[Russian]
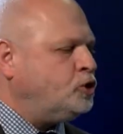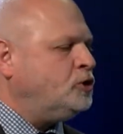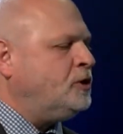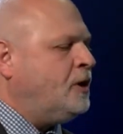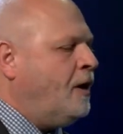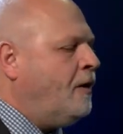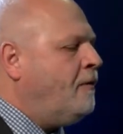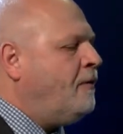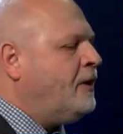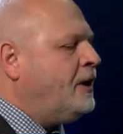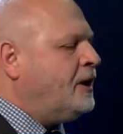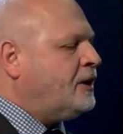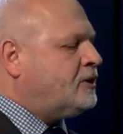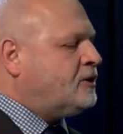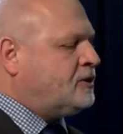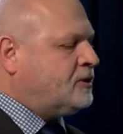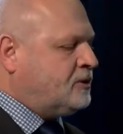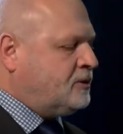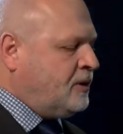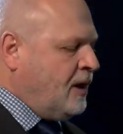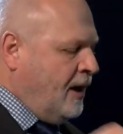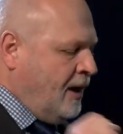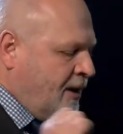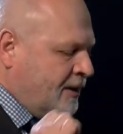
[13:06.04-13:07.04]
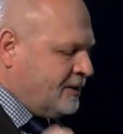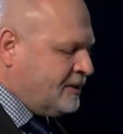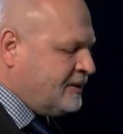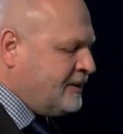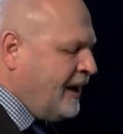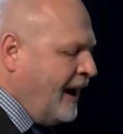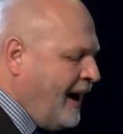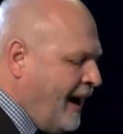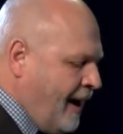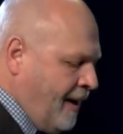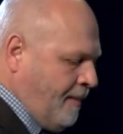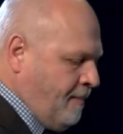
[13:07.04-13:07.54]
что он говорит,
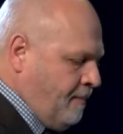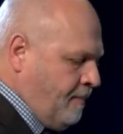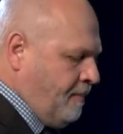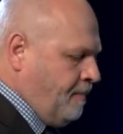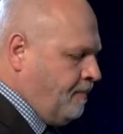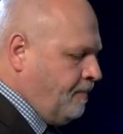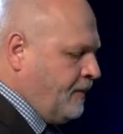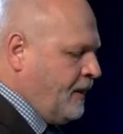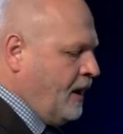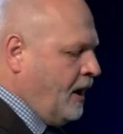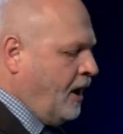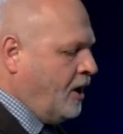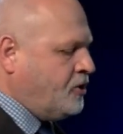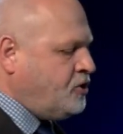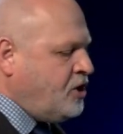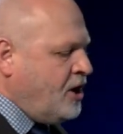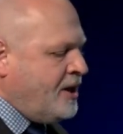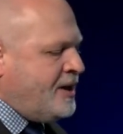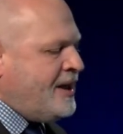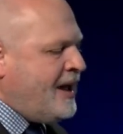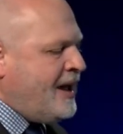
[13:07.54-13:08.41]
там, где